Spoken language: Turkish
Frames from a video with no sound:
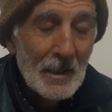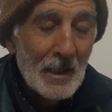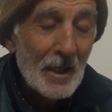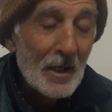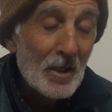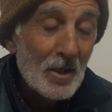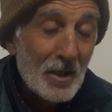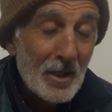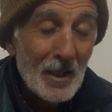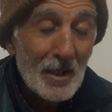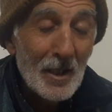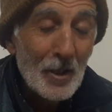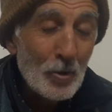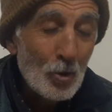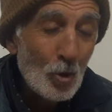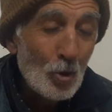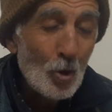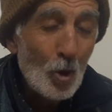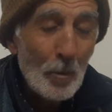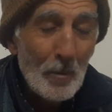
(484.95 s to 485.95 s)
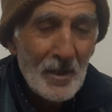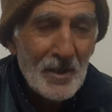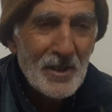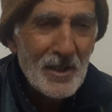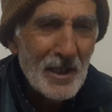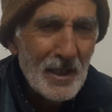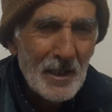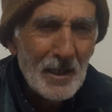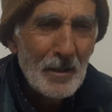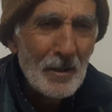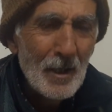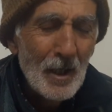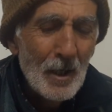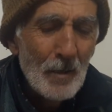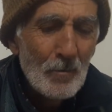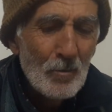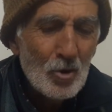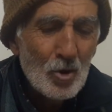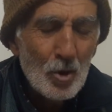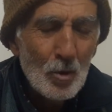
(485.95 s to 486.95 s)
Hristiyanlar diyor yok Mesih'dir.
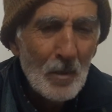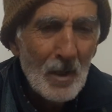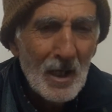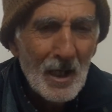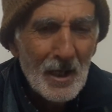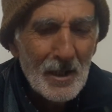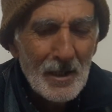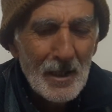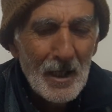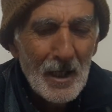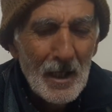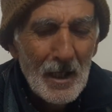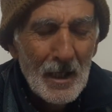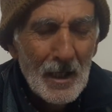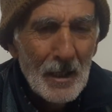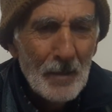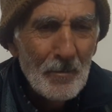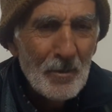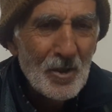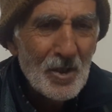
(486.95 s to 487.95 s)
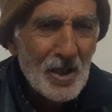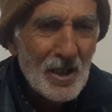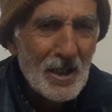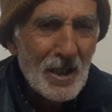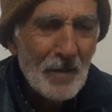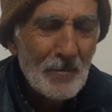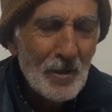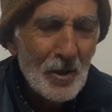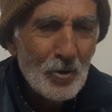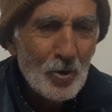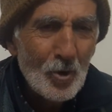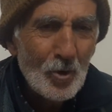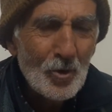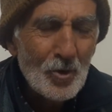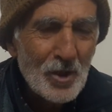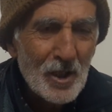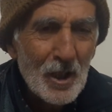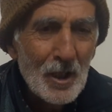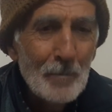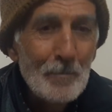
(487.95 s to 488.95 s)
Müslümanlar da biz İslam'da
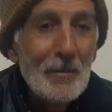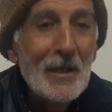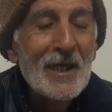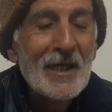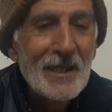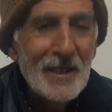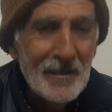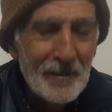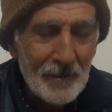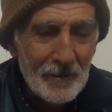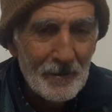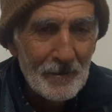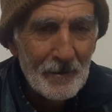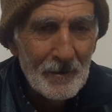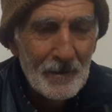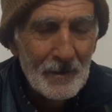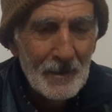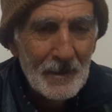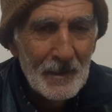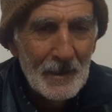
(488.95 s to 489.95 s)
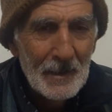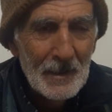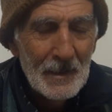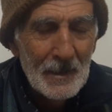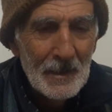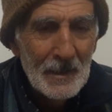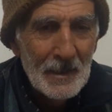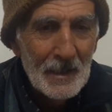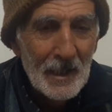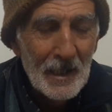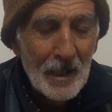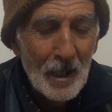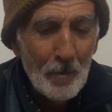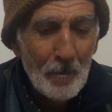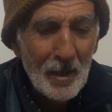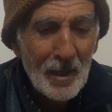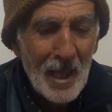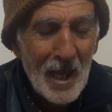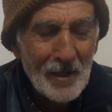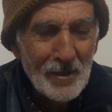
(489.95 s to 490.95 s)
diyoruz ki Mehdi'dir. E
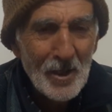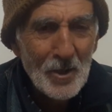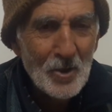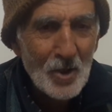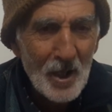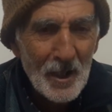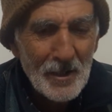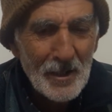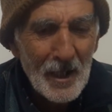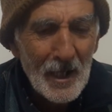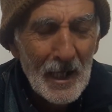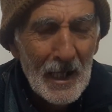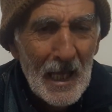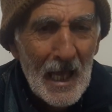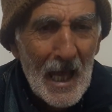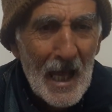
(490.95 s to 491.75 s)
ama nerede çıkacak?